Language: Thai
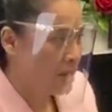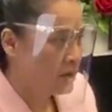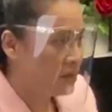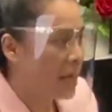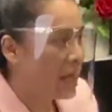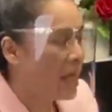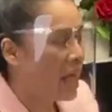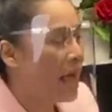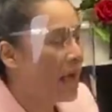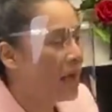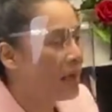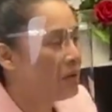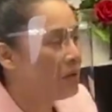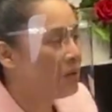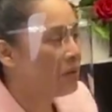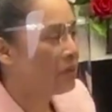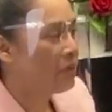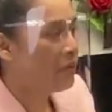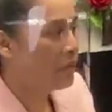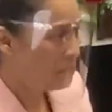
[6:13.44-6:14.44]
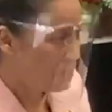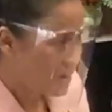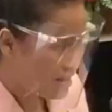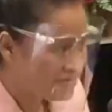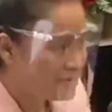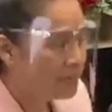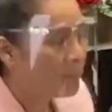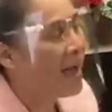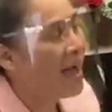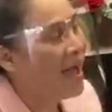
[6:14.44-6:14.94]
นะคะก็ไม่
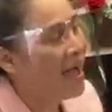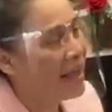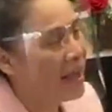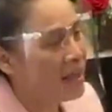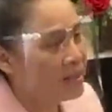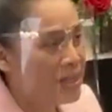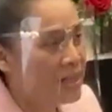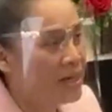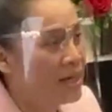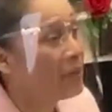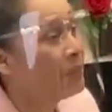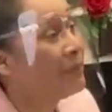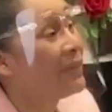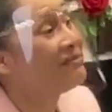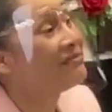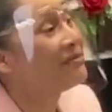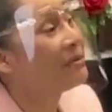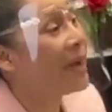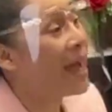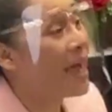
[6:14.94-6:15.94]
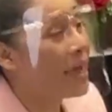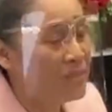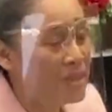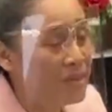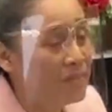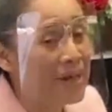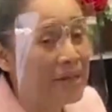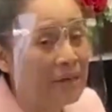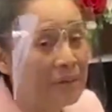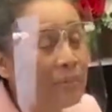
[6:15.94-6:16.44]
สบาย อันนี้ก็ไม่สบายมี
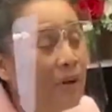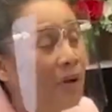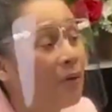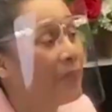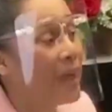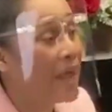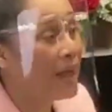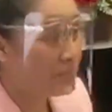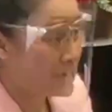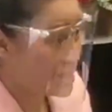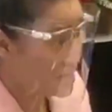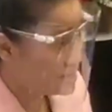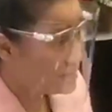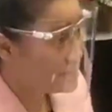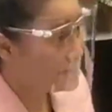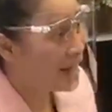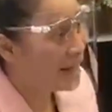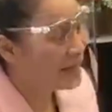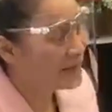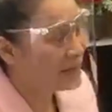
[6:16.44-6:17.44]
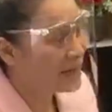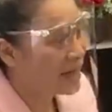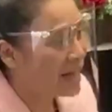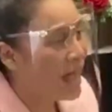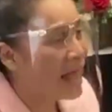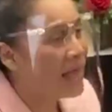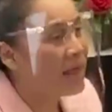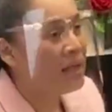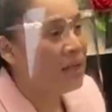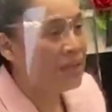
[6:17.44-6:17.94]
ใบรับรองแพทย์มายืนยันนะ
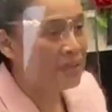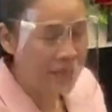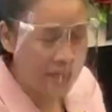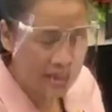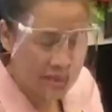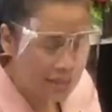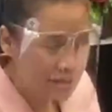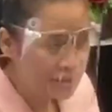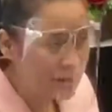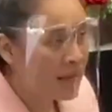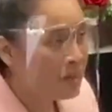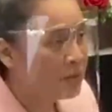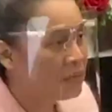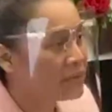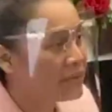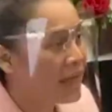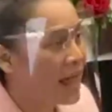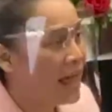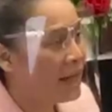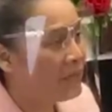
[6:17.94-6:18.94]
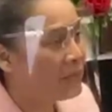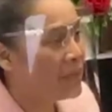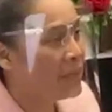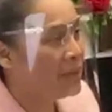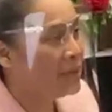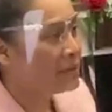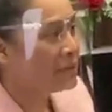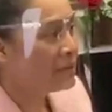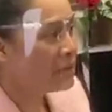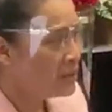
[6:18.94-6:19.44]
คะ แต่อย่างไรก็ตาม
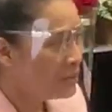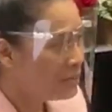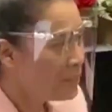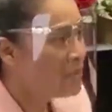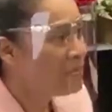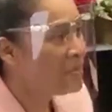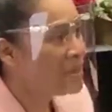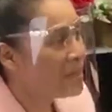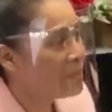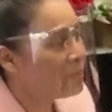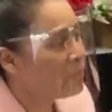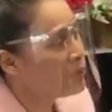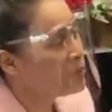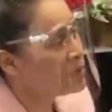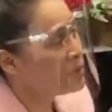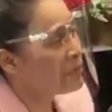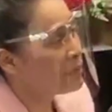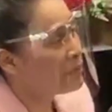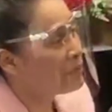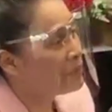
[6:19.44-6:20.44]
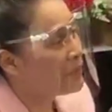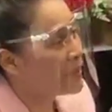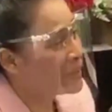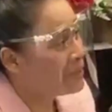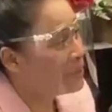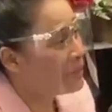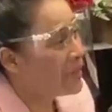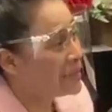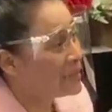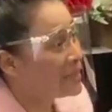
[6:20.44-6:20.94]
ถึงไม่มีผู้ป
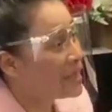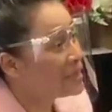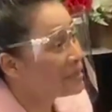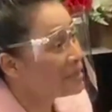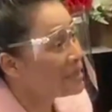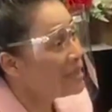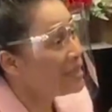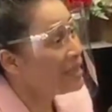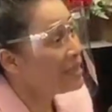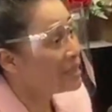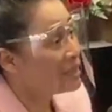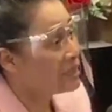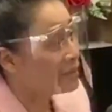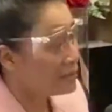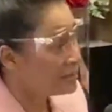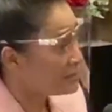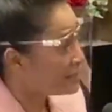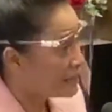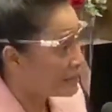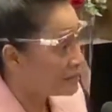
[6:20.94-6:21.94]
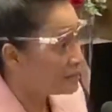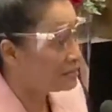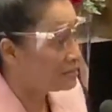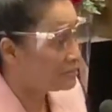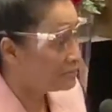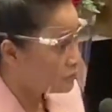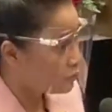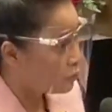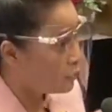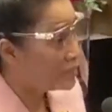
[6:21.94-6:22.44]
ฏิบัติหน้าที่อย่าง
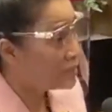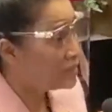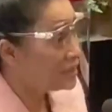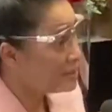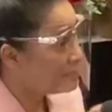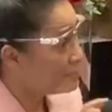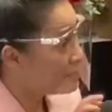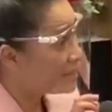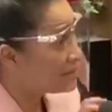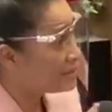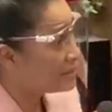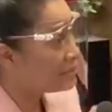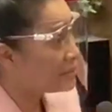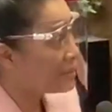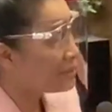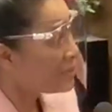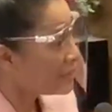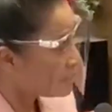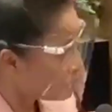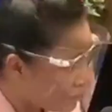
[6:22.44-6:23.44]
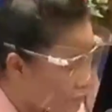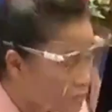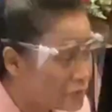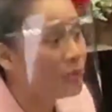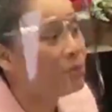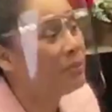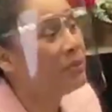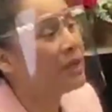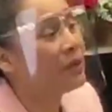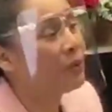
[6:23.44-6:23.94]
โดยที่เป็นในก็ต้
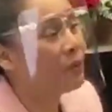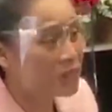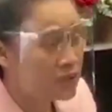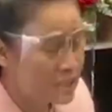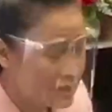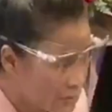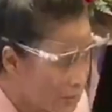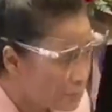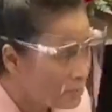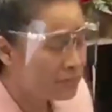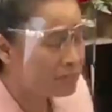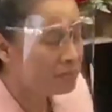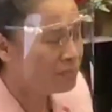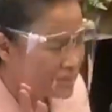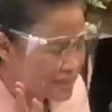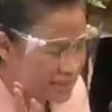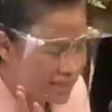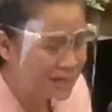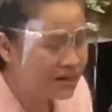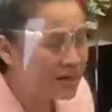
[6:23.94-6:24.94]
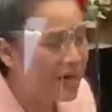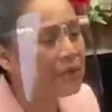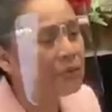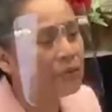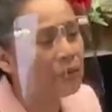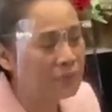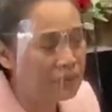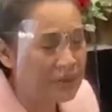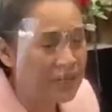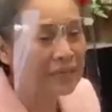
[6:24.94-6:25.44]
องมีคนที่ต้องยังไง
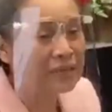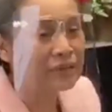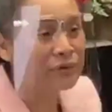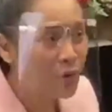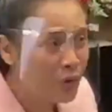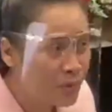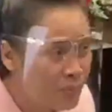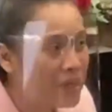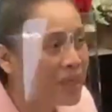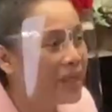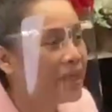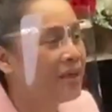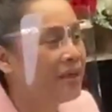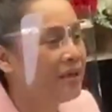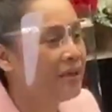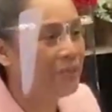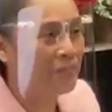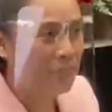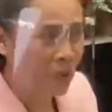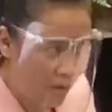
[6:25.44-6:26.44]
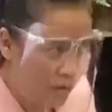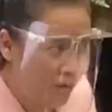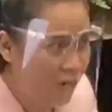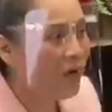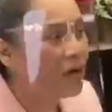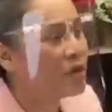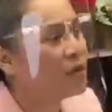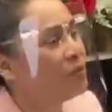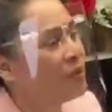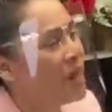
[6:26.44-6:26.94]
โรงเรียนต้องมีพอ
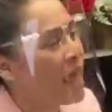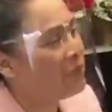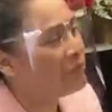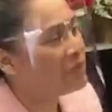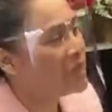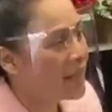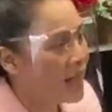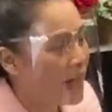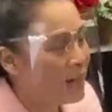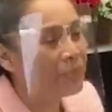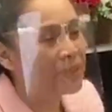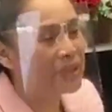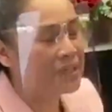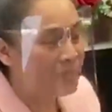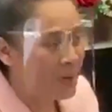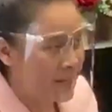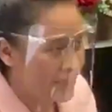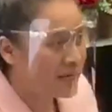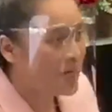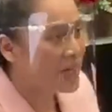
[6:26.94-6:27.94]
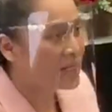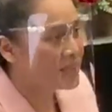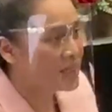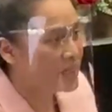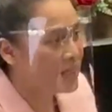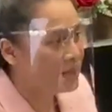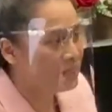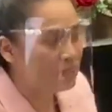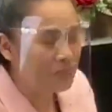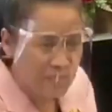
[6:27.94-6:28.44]
อยู่แล้วในการปฏิบัติหน้า
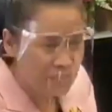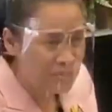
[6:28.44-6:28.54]
ที่ไม่